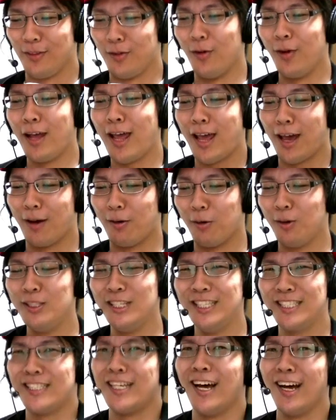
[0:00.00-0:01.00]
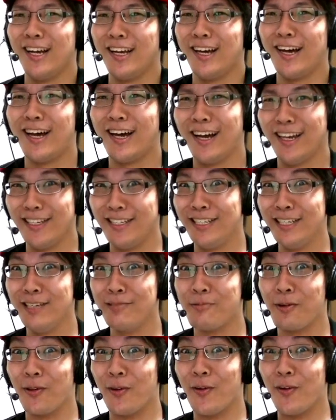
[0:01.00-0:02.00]
どれおじさんが
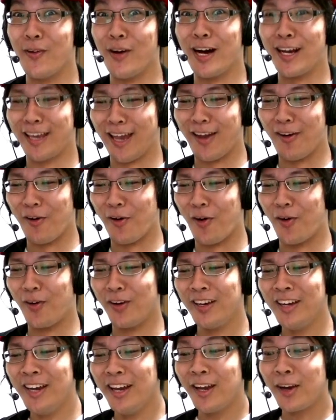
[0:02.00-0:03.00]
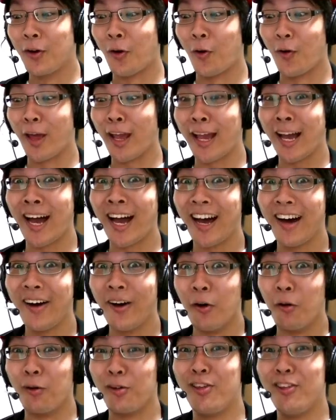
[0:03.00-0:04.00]
いいものをあげよう。これが
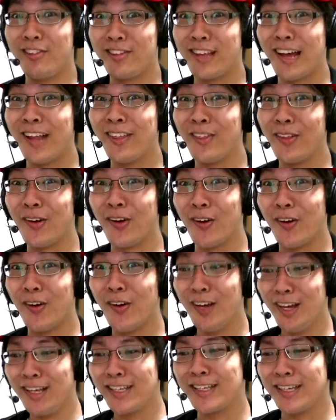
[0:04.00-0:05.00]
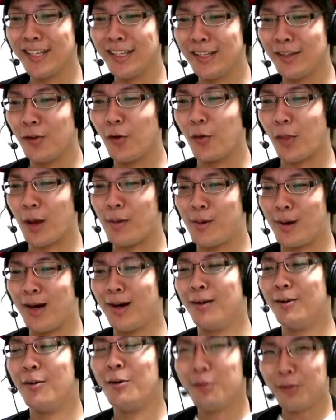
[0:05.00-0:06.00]
おじさんの金の
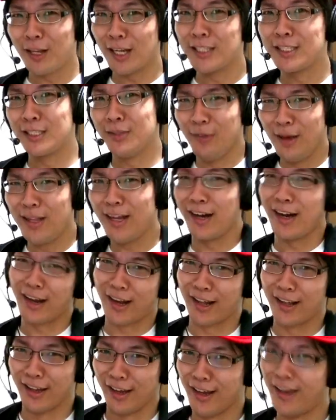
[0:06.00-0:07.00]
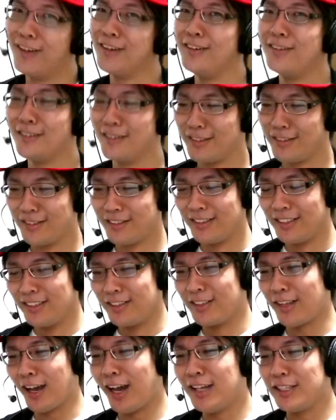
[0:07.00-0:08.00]
玉二つ目だからね。
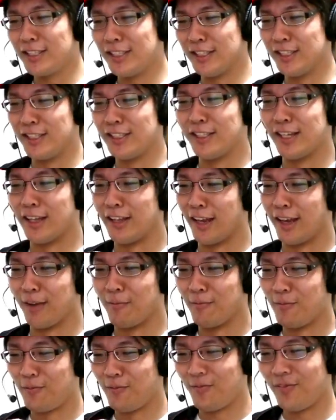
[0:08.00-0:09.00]
大事にしてね。